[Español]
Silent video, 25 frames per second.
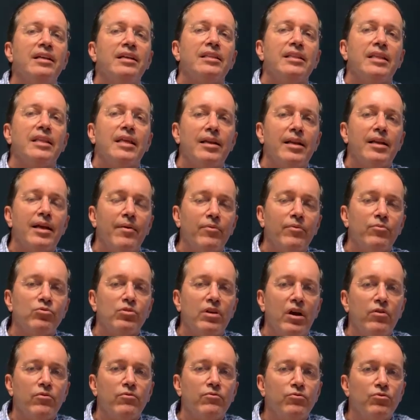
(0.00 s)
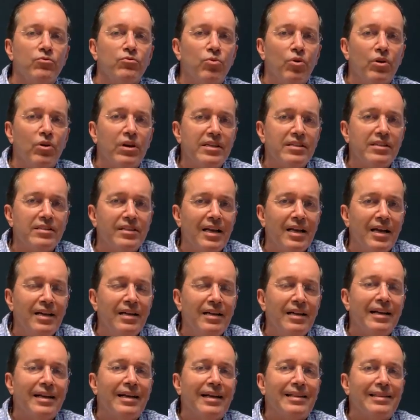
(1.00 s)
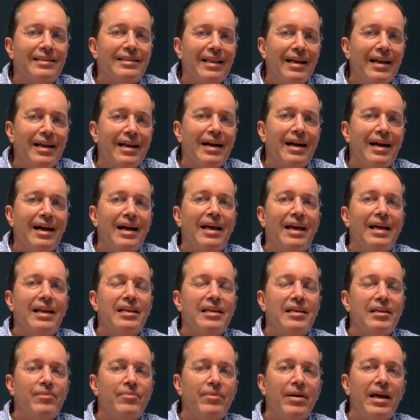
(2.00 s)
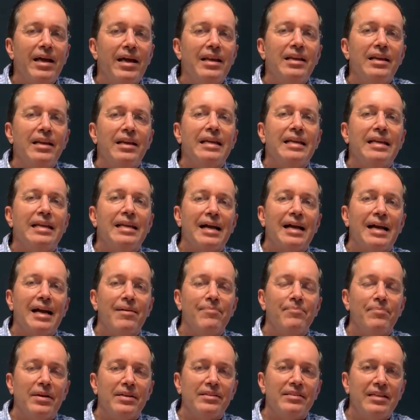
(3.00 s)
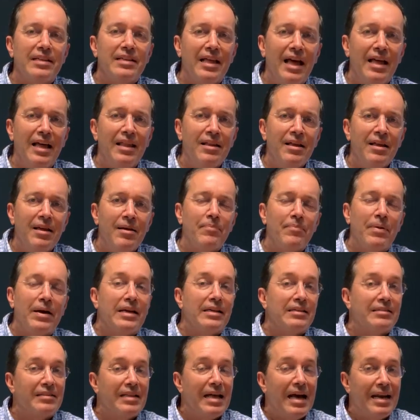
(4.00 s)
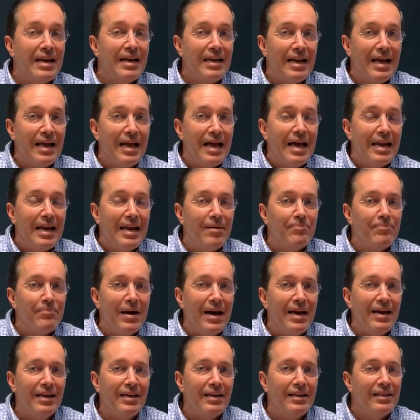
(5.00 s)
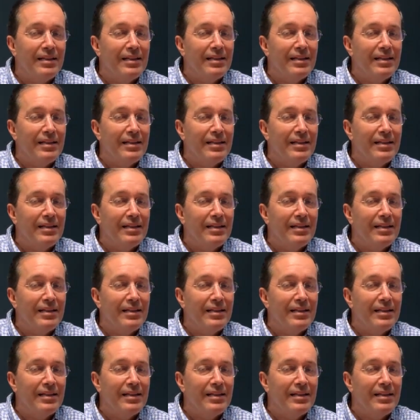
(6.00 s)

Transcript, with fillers: deberá buscar un futbolista que tenga el nivel y la capacidad para estar a la par